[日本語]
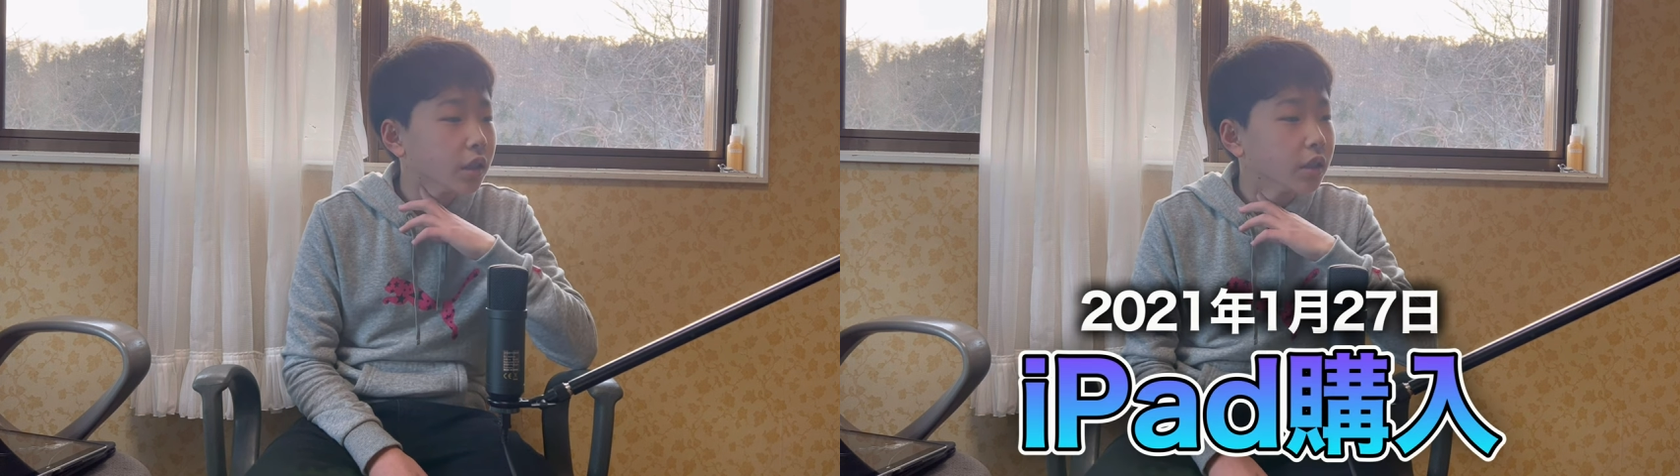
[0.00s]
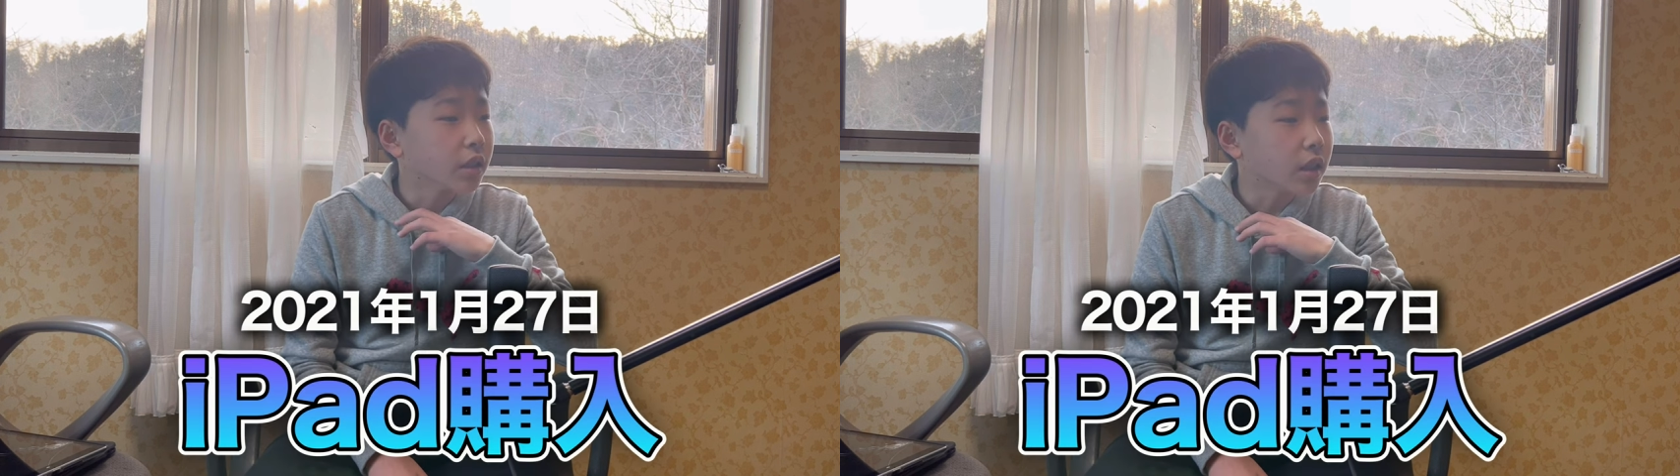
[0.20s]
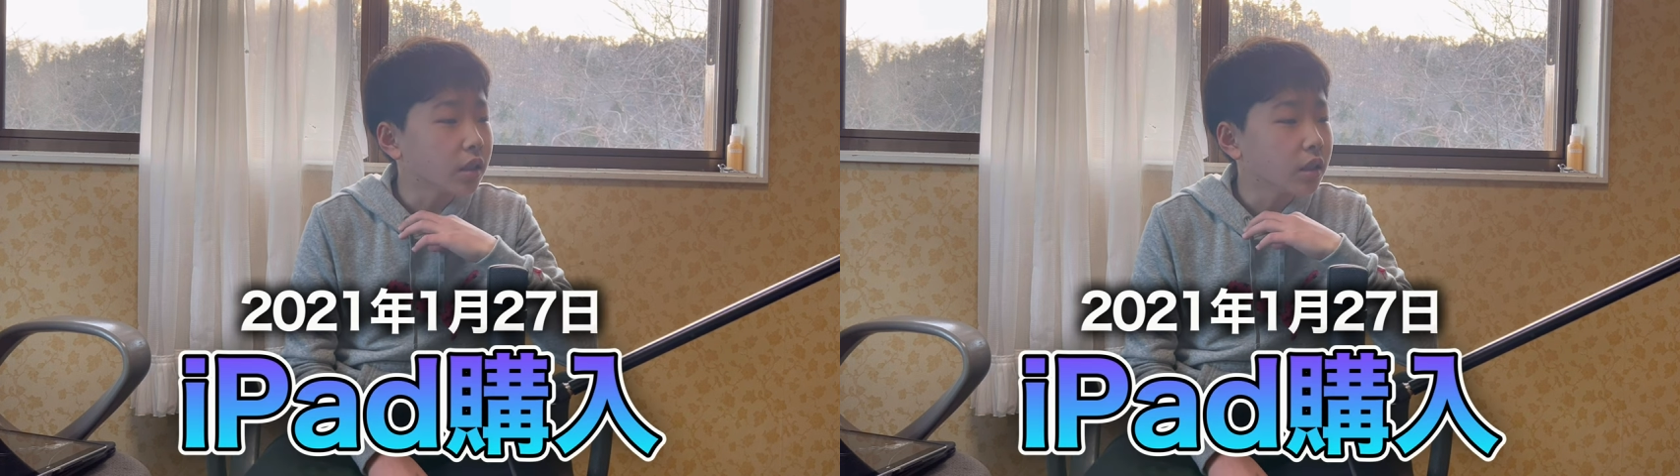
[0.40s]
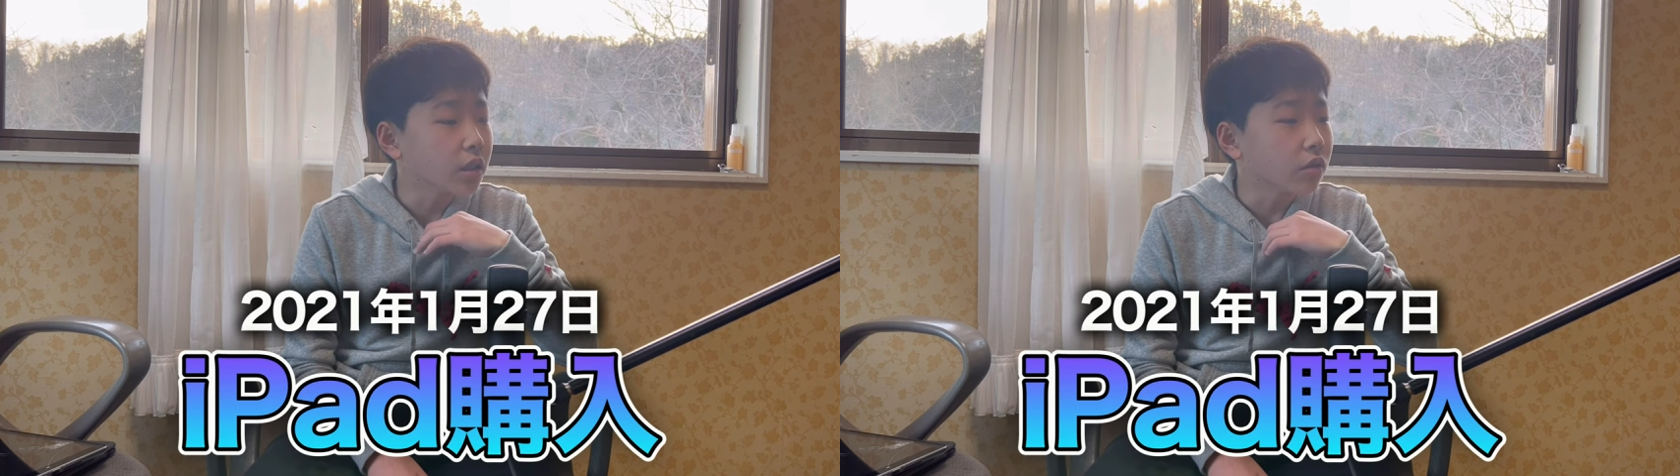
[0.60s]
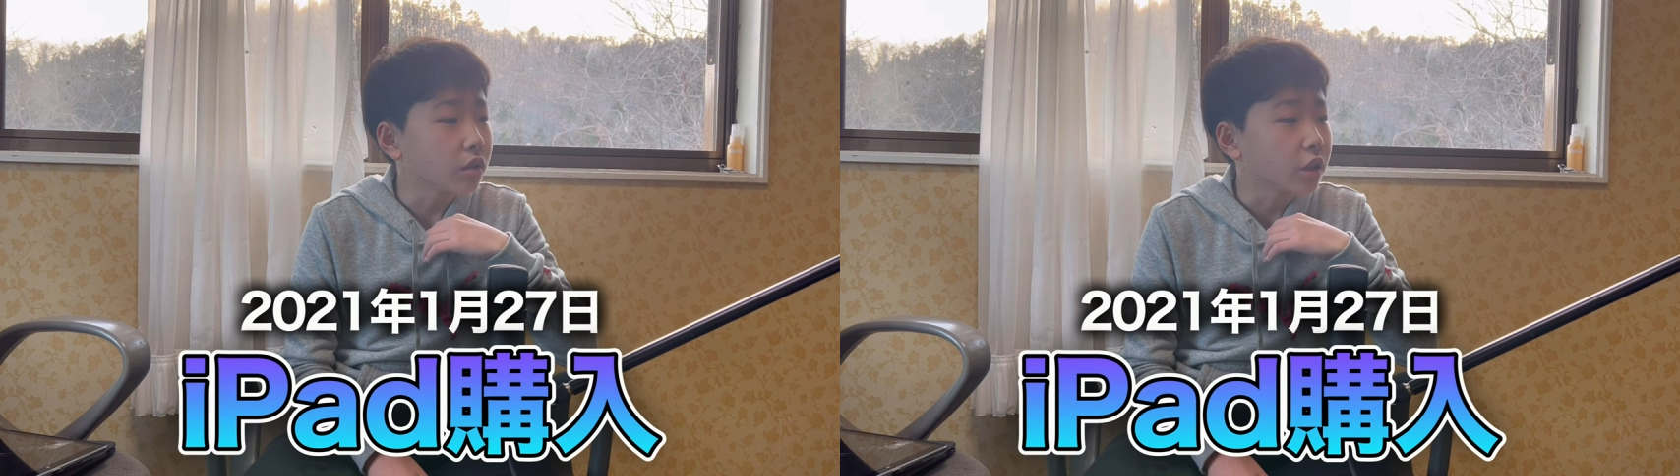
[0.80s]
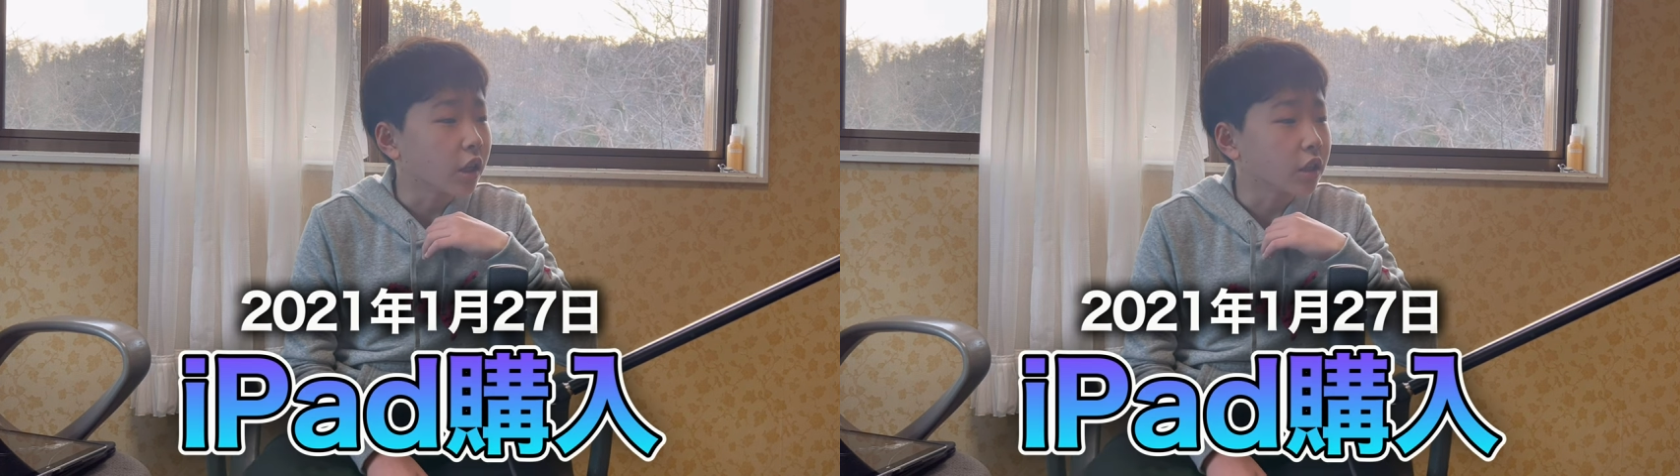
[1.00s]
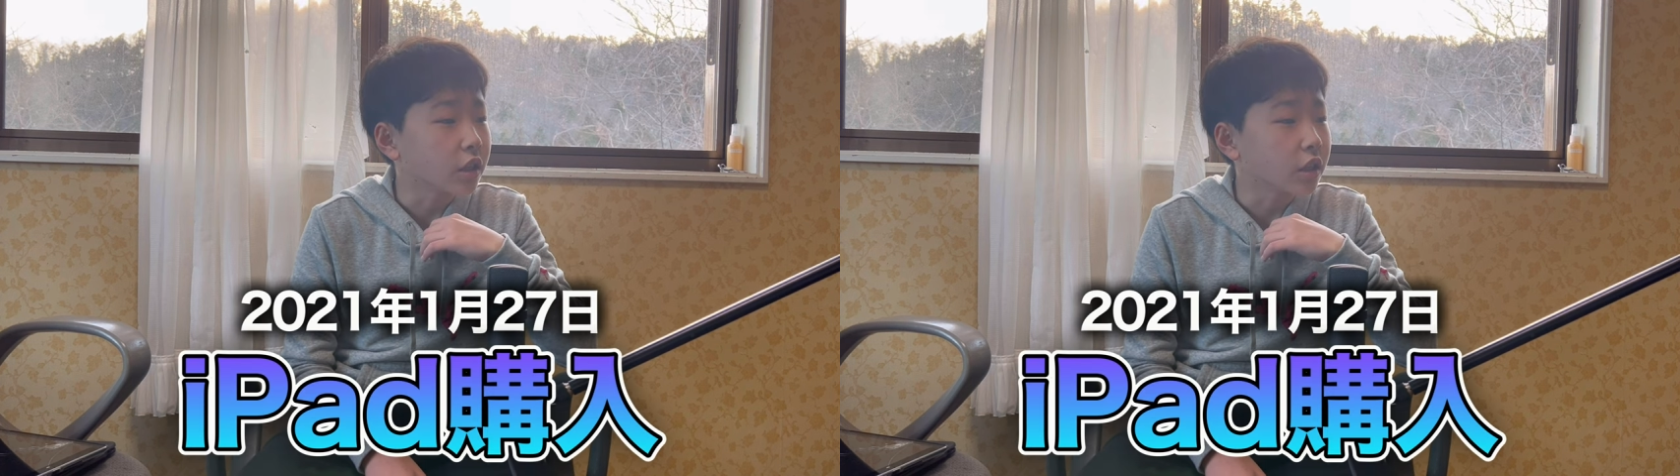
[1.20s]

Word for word: 2021年